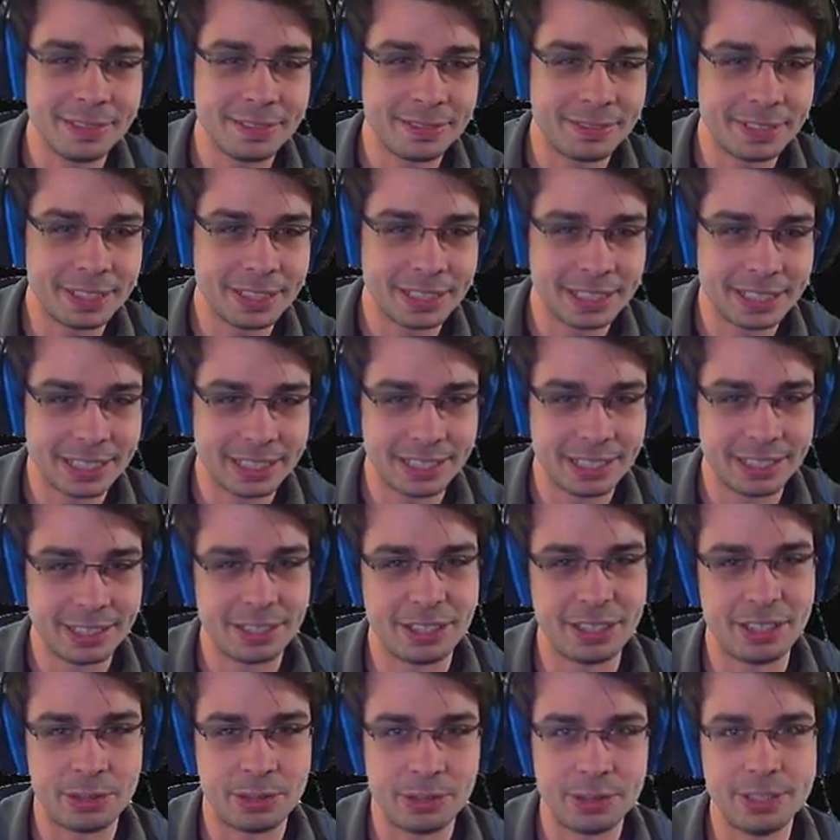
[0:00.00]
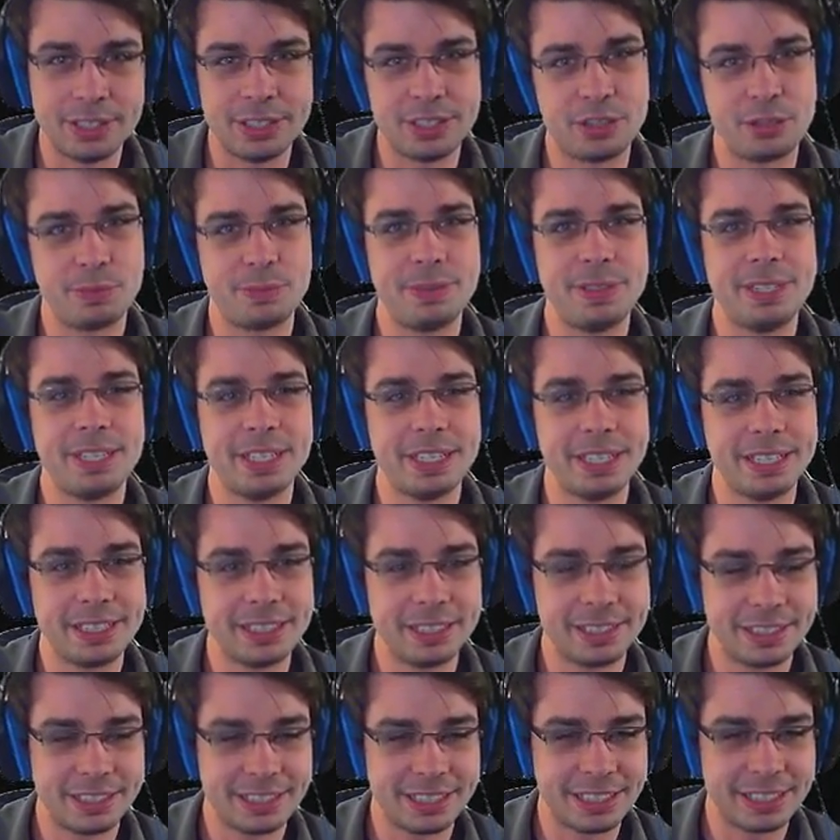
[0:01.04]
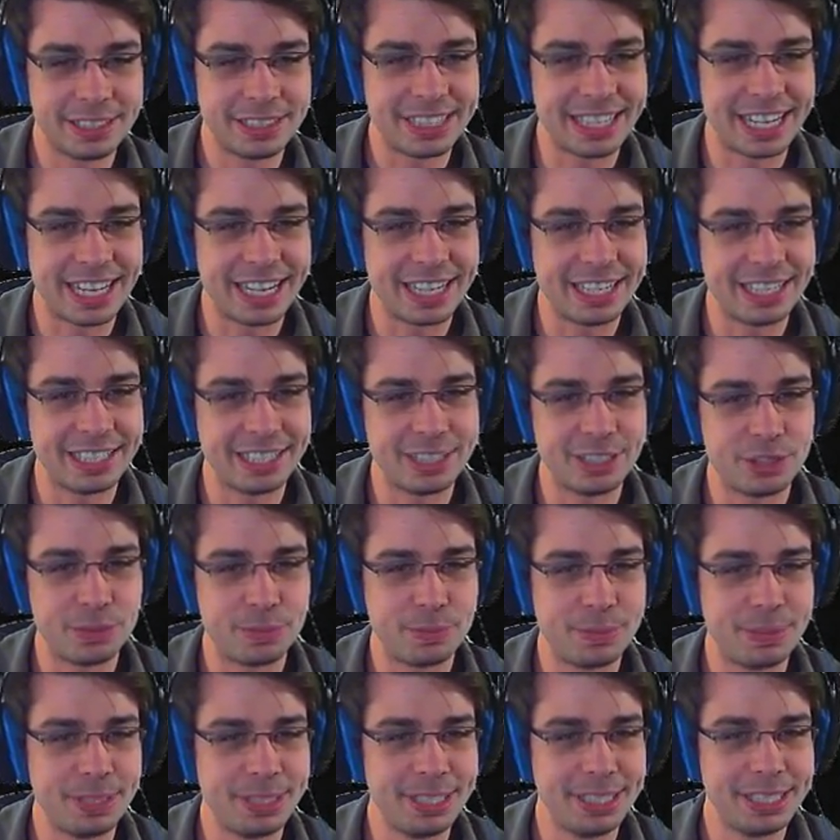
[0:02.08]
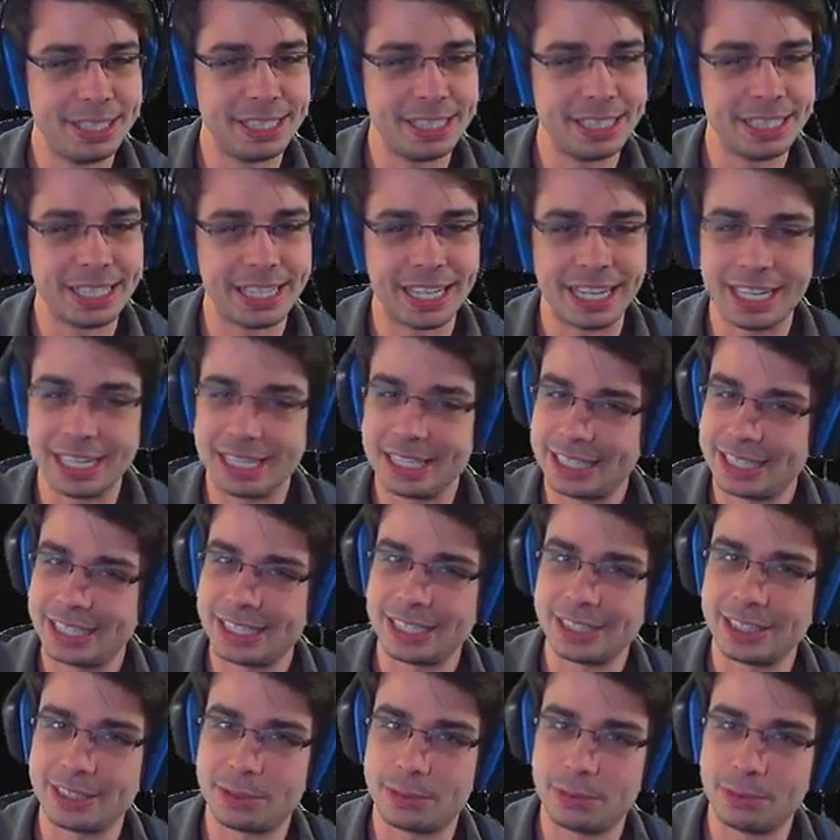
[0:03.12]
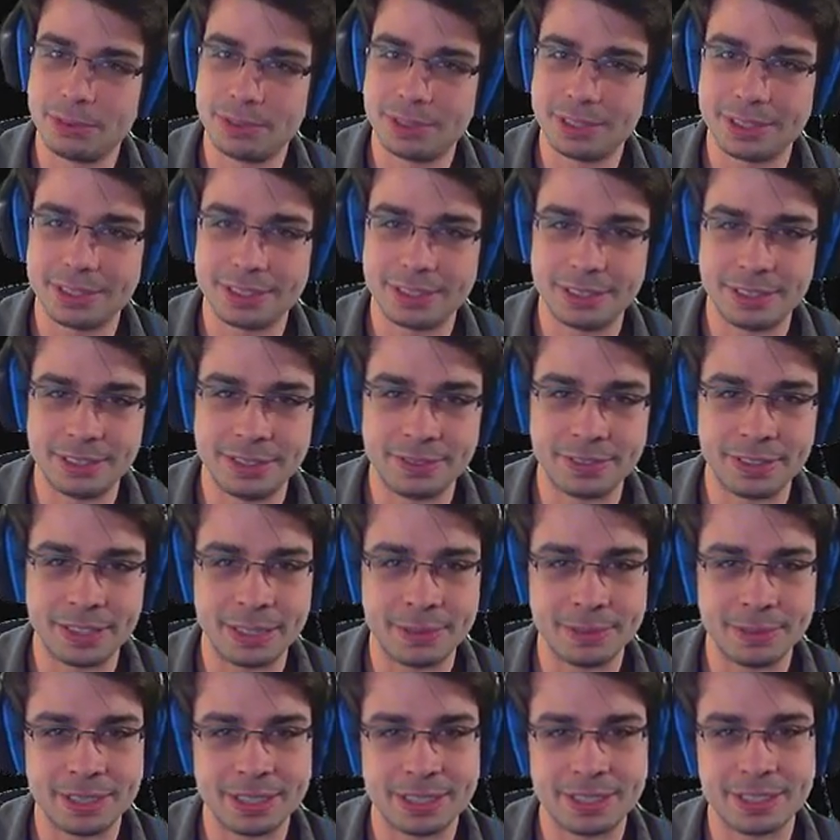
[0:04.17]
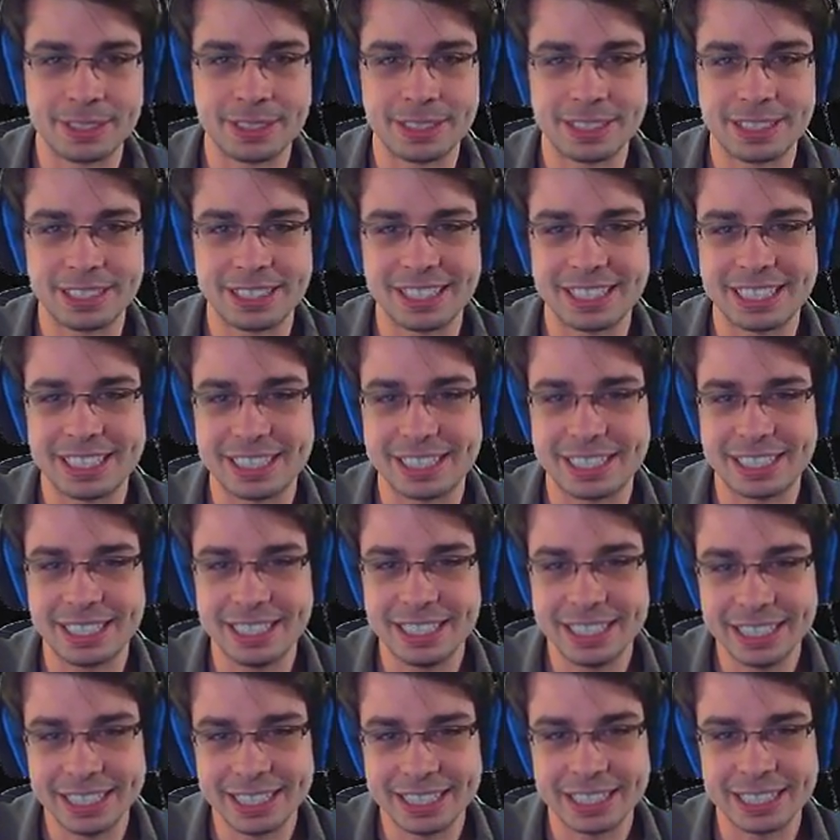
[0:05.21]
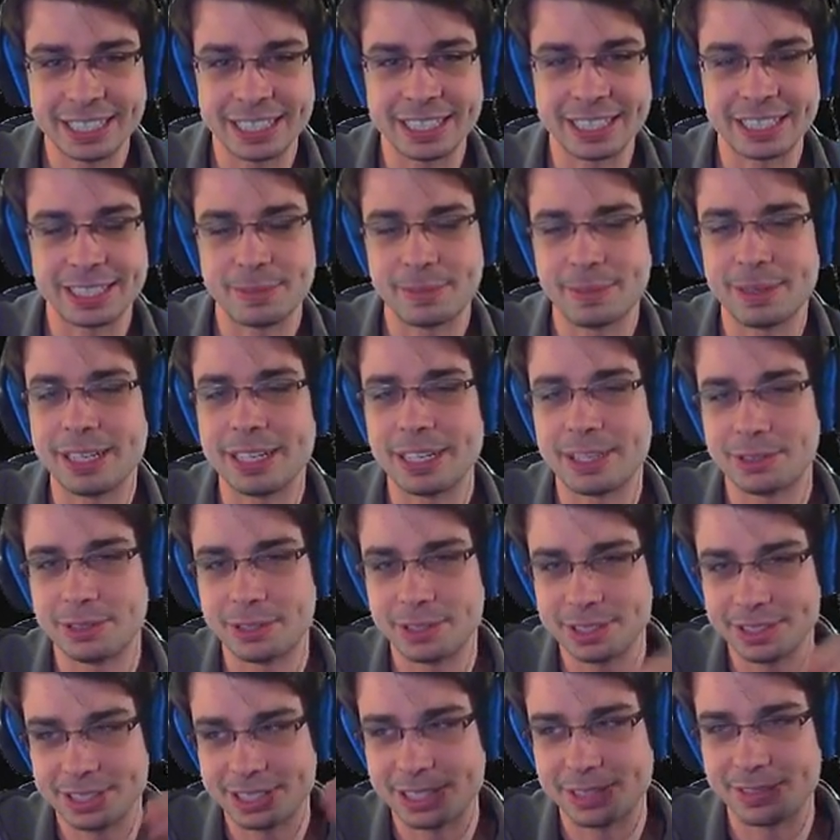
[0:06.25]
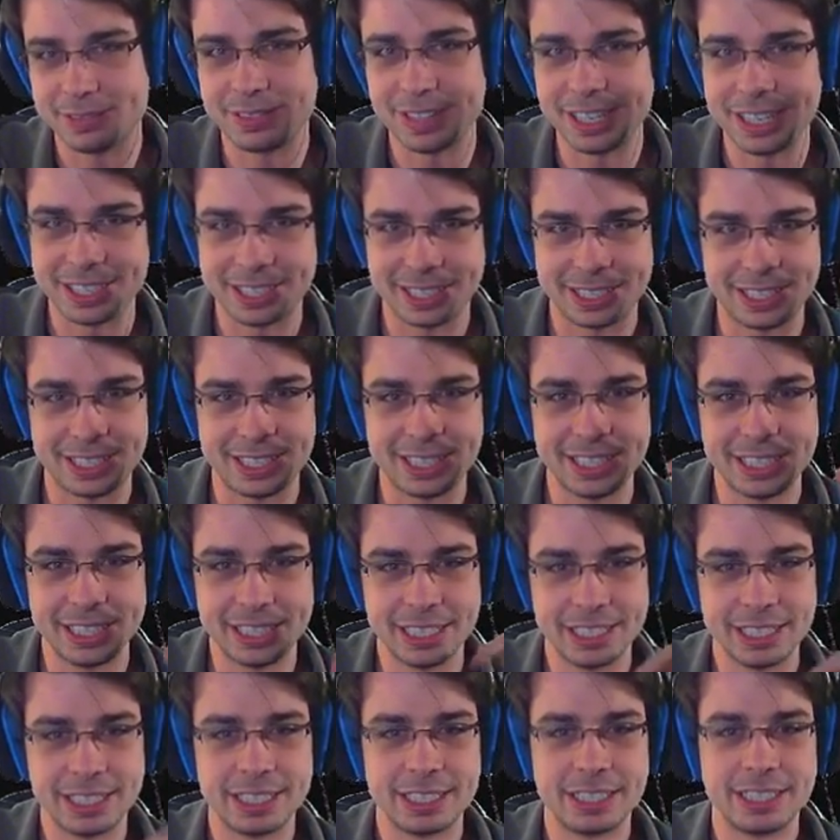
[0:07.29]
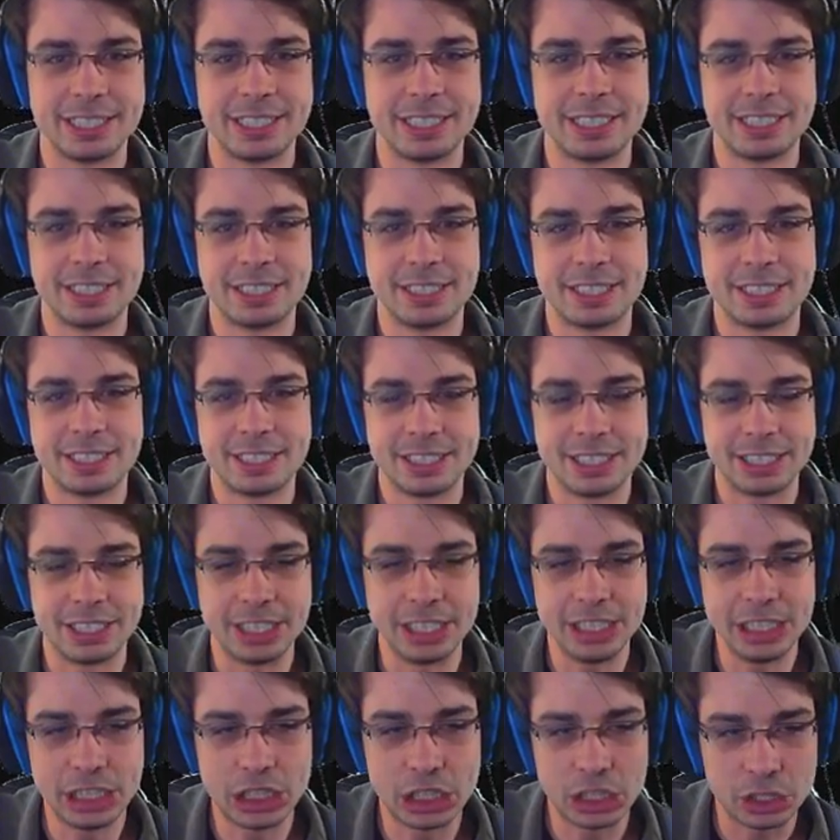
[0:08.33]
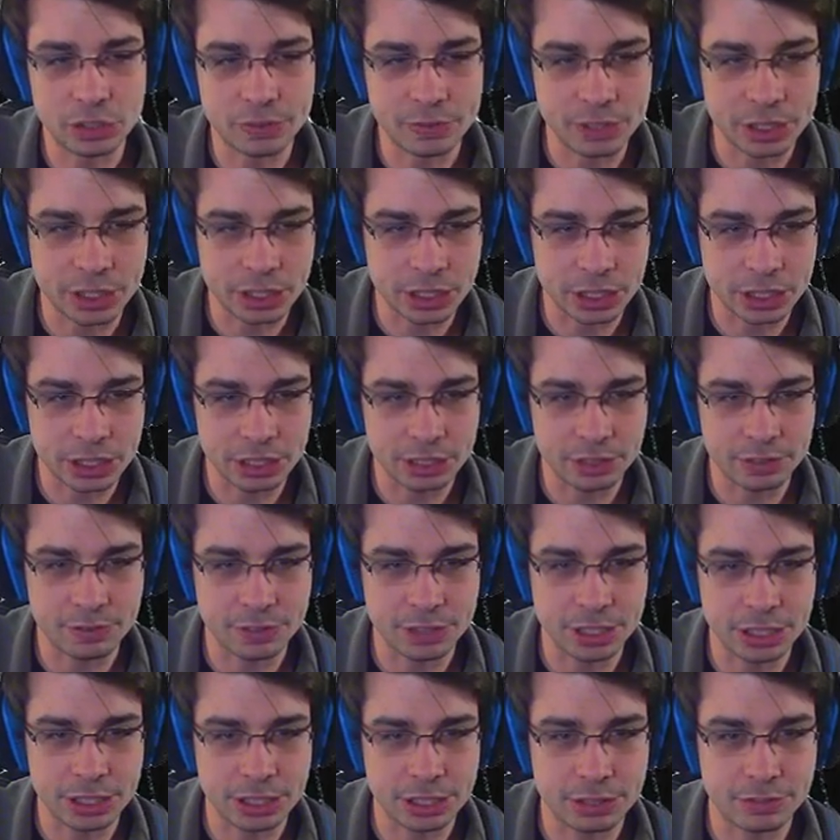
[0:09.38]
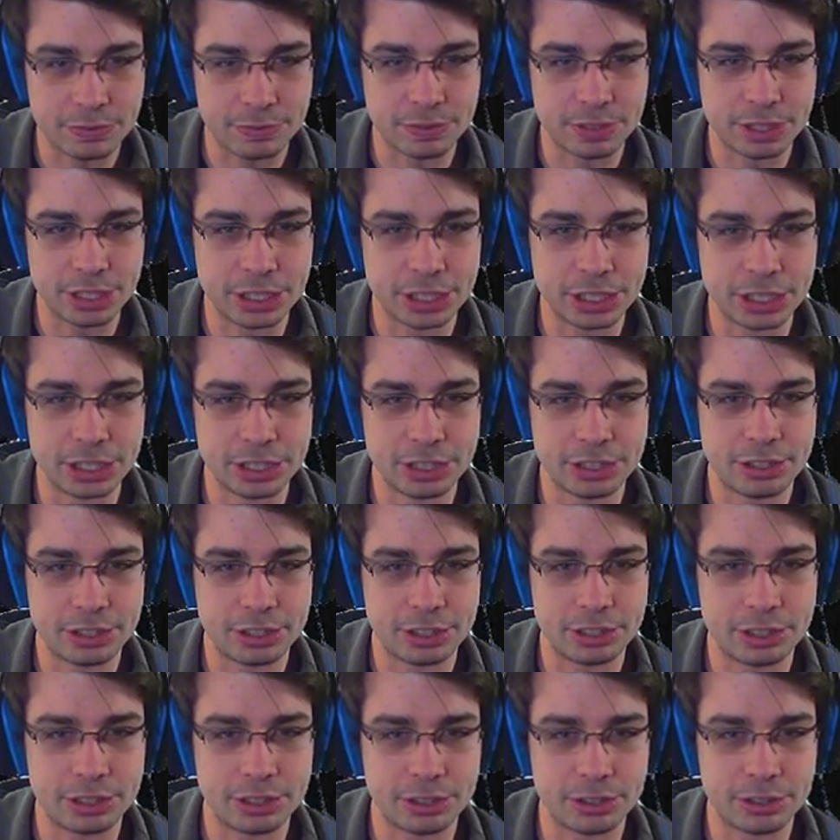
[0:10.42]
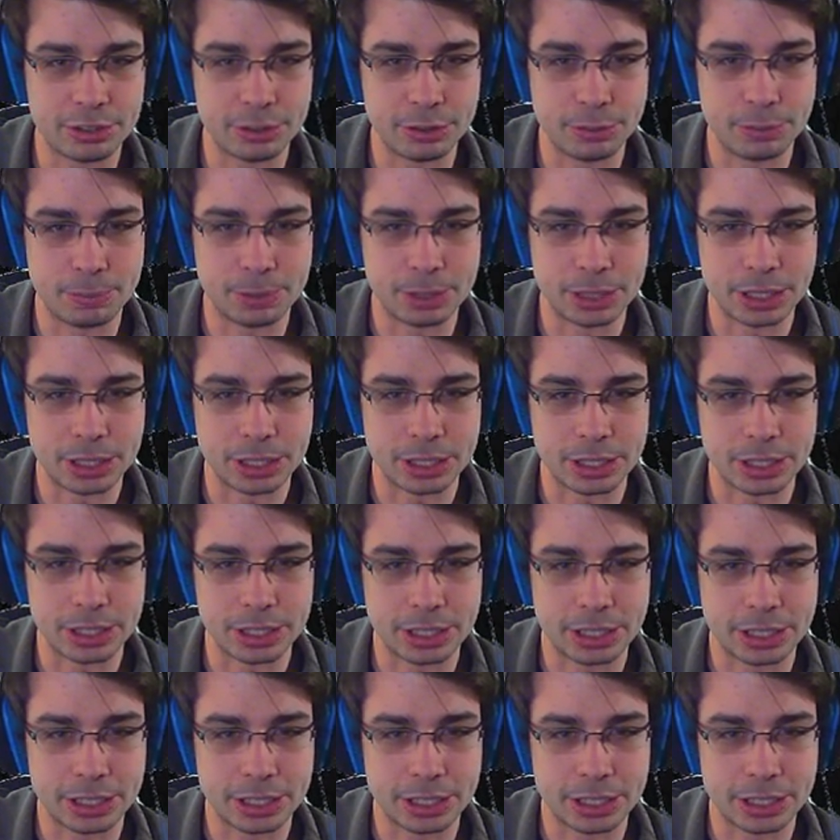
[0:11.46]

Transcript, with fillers: Wir können das Spiel, kennen das Spiel eigentlich ganz gut. Und wir haben uns das Ziel gesetzt. Erstmal natürlich ist der ich Weg das Ziel. Diese Wildnis säubern. Ich werde diese Weg Wildnis äh, säubern.